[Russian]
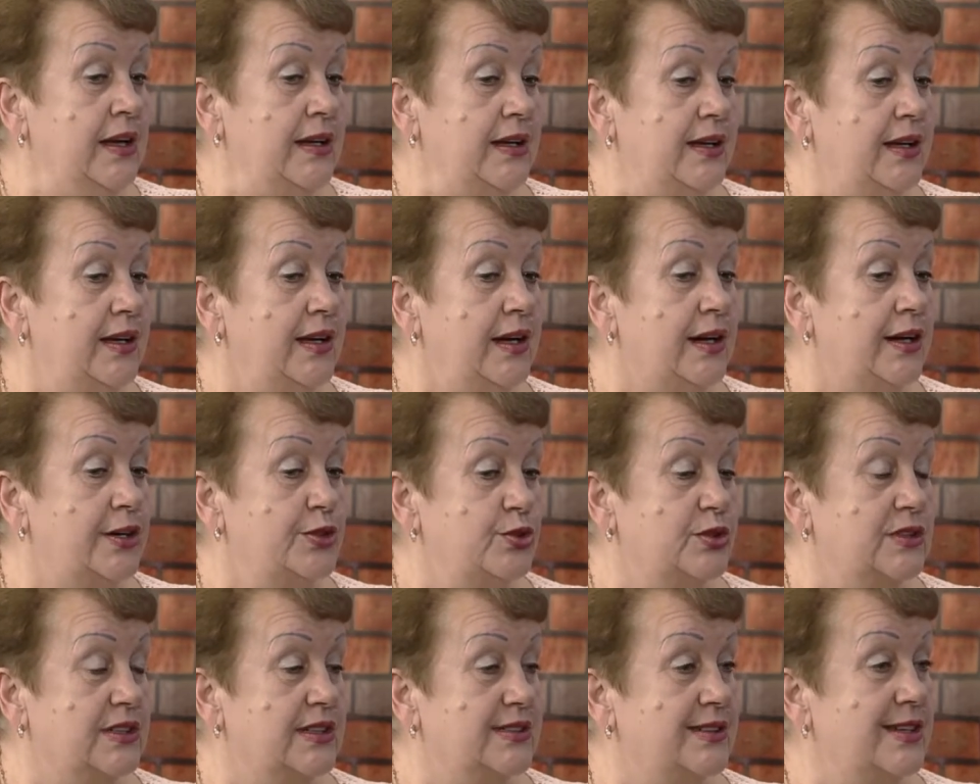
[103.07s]
И я
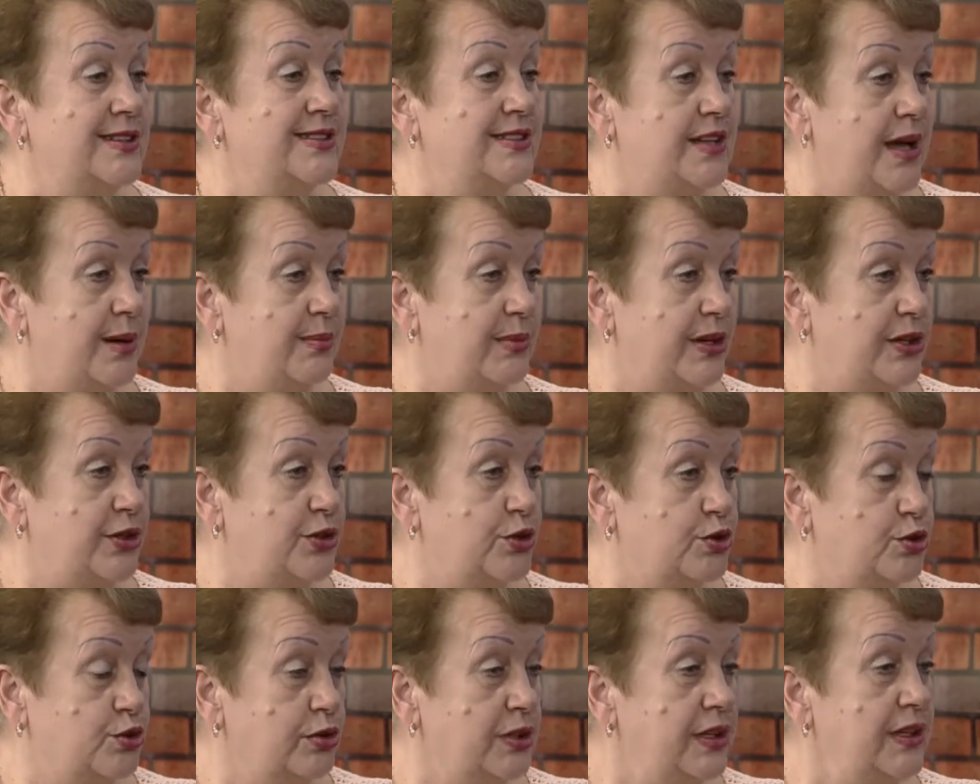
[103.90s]
хочу сказать, самое
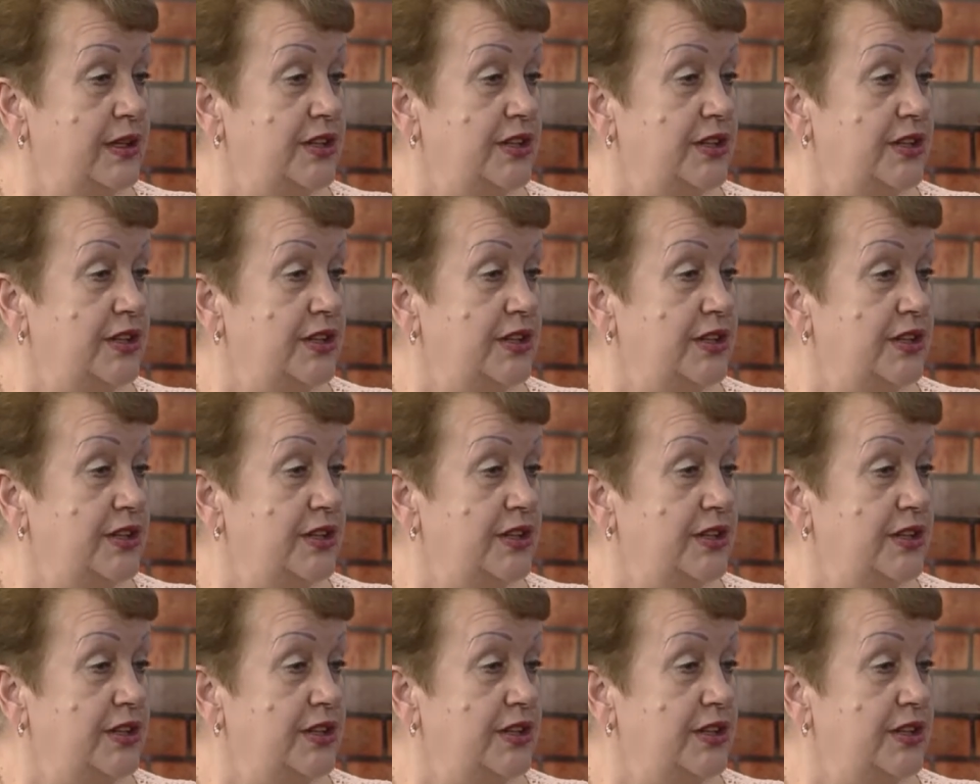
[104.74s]
тяжелое, и